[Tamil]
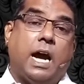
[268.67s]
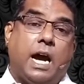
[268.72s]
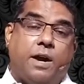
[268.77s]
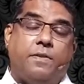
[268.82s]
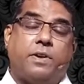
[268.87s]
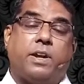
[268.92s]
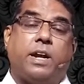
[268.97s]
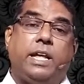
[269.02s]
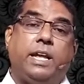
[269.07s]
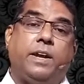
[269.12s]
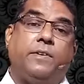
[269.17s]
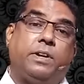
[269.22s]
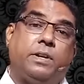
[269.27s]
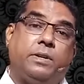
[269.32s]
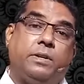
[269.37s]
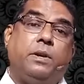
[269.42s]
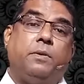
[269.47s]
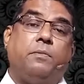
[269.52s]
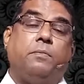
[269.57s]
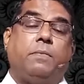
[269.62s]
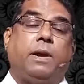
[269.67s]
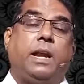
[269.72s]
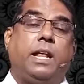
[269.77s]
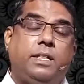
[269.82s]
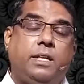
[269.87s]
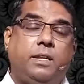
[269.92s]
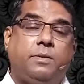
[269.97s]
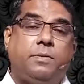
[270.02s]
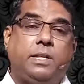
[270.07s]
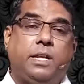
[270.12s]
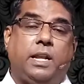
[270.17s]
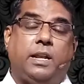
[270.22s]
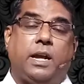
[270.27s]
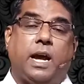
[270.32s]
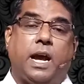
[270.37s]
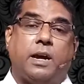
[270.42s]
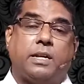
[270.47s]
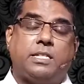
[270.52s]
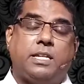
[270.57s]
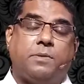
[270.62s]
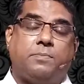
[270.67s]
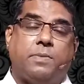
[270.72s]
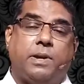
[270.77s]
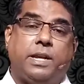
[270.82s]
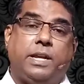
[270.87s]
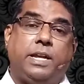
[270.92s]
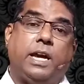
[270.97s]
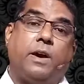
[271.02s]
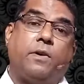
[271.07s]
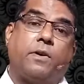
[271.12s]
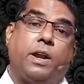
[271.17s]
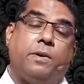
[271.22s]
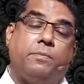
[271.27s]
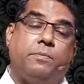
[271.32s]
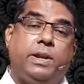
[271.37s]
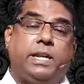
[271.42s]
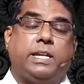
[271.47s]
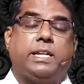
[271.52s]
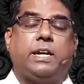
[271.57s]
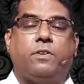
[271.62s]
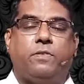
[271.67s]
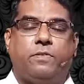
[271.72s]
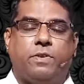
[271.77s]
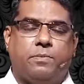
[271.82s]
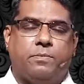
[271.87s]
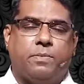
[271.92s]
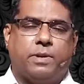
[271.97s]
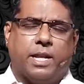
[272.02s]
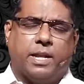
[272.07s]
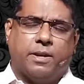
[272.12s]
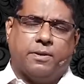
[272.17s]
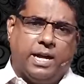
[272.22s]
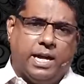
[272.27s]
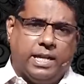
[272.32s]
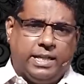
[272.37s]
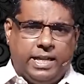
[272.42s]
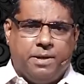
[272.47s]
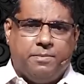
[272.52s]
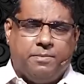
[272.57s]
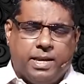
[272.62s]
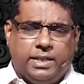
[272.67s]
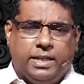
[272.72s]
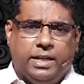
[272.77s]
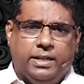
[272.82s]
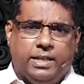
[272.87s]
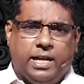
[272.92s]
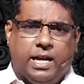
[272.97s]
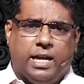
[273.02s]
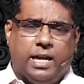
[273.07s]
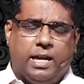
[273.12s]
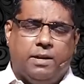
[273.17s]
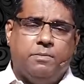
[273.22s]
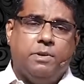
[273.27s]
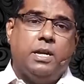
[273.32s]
அவர்களை அவர் மனம் திரும்பதில் அக்செப்ட் பண்ணி அவர்களை மீட்க அவர் விரும்புகிறார் அதே மாதிரி தான்